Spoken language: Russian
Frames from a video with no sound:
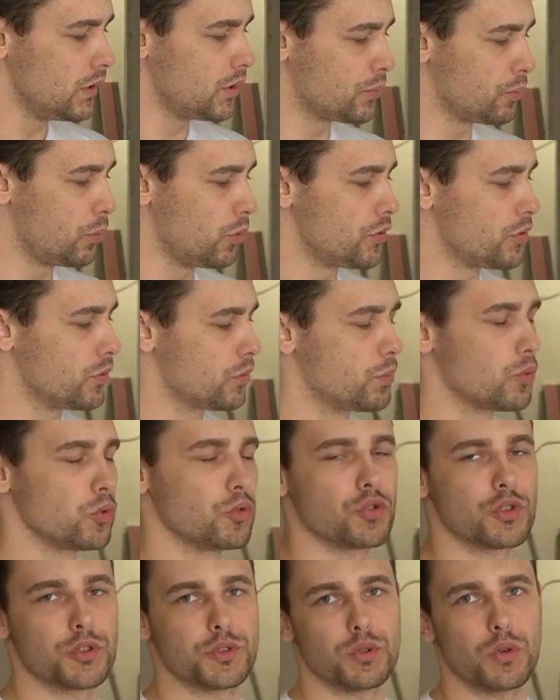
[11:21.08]
использовать
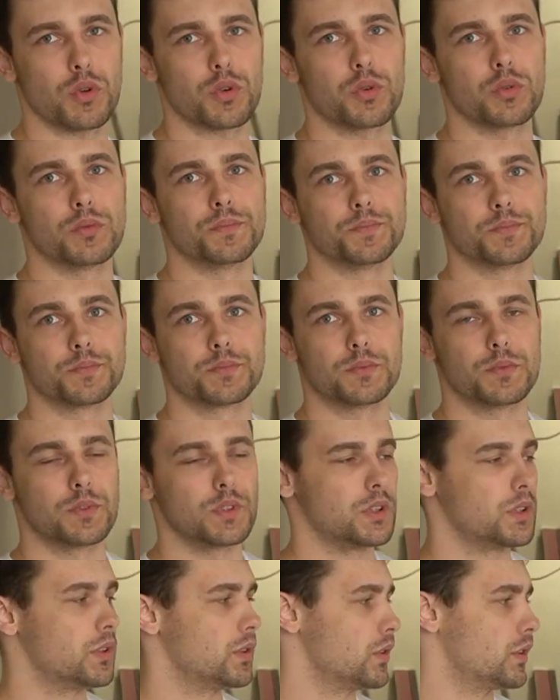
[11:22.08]
брус шестерку,
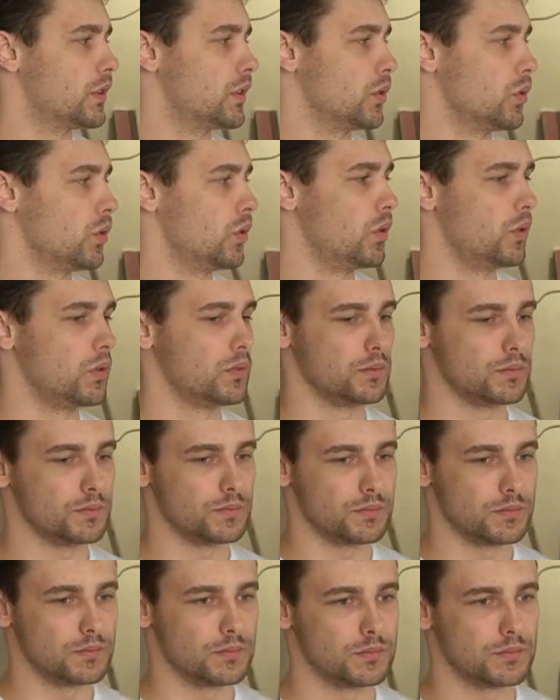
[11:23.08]
но
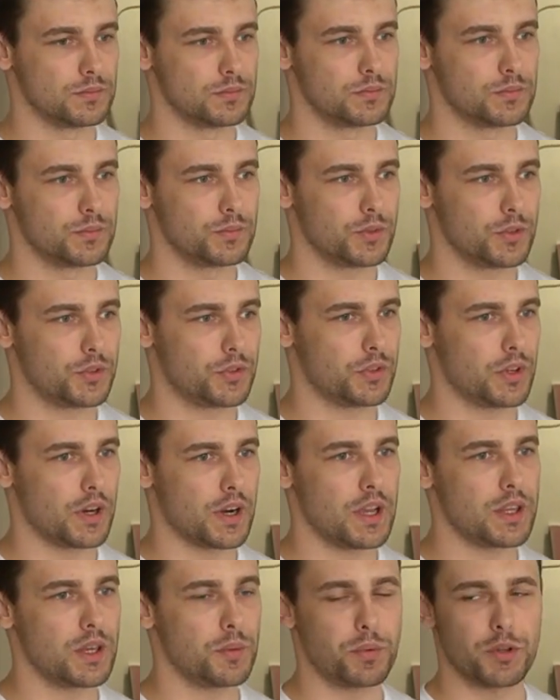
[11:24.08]

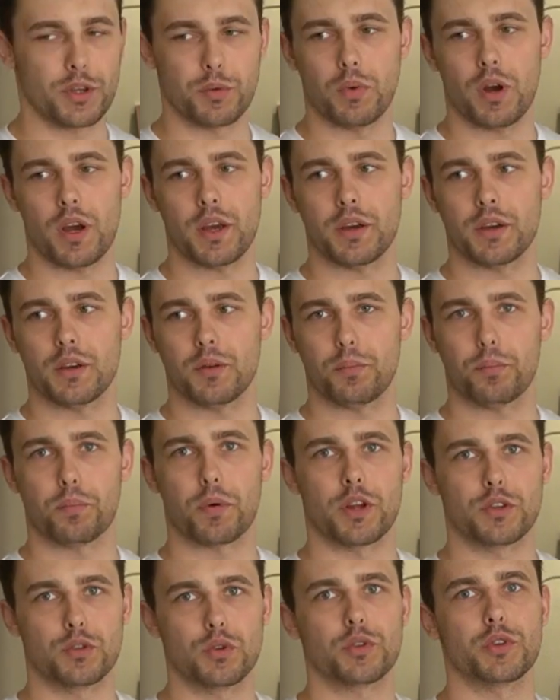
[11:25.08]
заранее понимая,
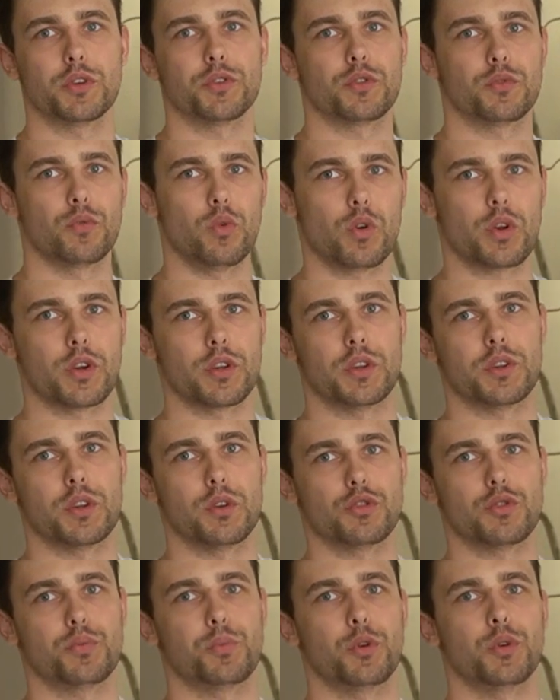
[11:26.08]
пройдет ли створка для
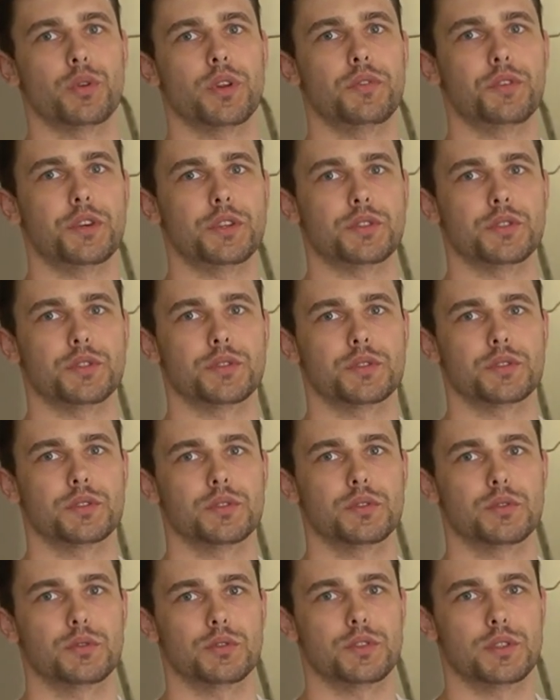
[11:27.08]
того, чтобы ее навесить.
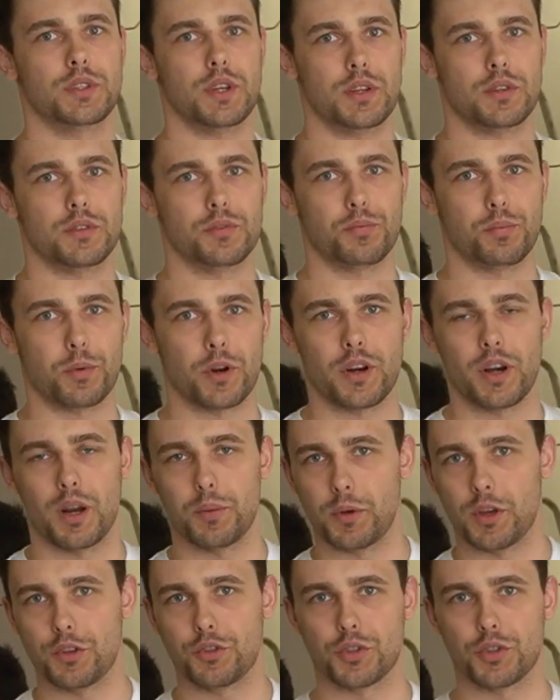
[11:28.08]
То есть я это в программе